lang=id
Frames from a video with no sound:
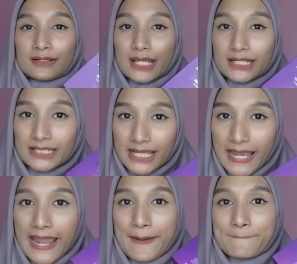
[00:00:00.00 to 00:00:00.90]
dan
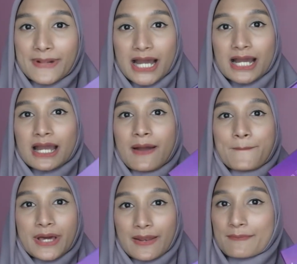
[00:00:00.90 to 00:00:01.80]
dia emang
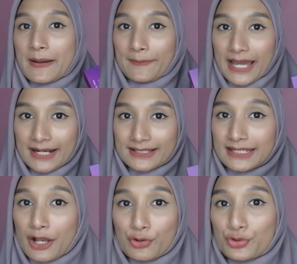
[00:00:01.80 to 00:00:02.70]
melembabkan
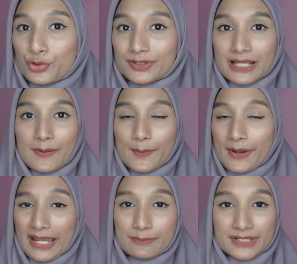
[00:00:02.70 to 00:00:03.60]
jadi aku selama
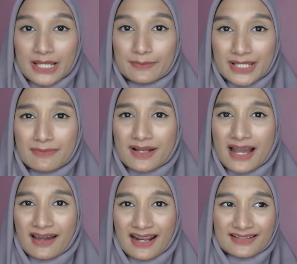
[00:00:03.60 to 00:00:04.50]
pemakaian berjam-jam
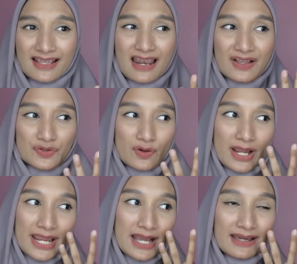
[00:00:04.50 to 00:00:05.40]
nggak kerasa langsung
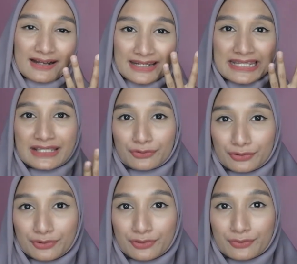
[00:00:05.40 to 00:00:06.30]
kayak kering
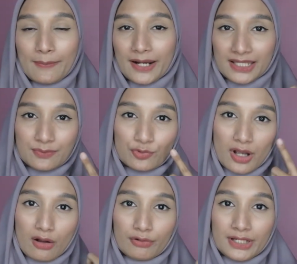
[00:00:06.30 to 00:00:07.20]
gitu apalagi
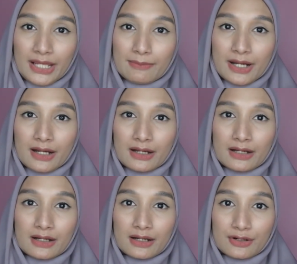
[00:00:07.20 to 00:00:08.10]
muka aku ini emang
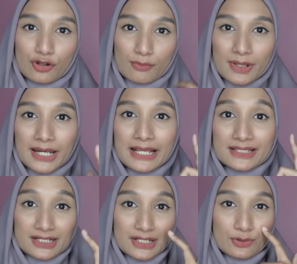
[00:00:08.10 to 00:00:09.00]
e, normal yang
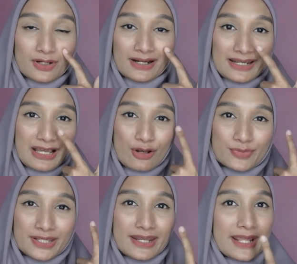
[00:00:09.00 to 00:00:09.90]
cenderung kering kalau
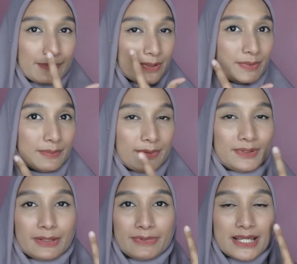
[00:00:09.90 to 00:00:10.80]
misalnya daerah
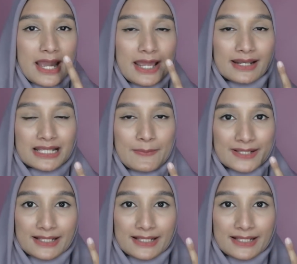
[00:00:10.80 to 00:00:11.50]
pipi-pipi tapi nggak ada sama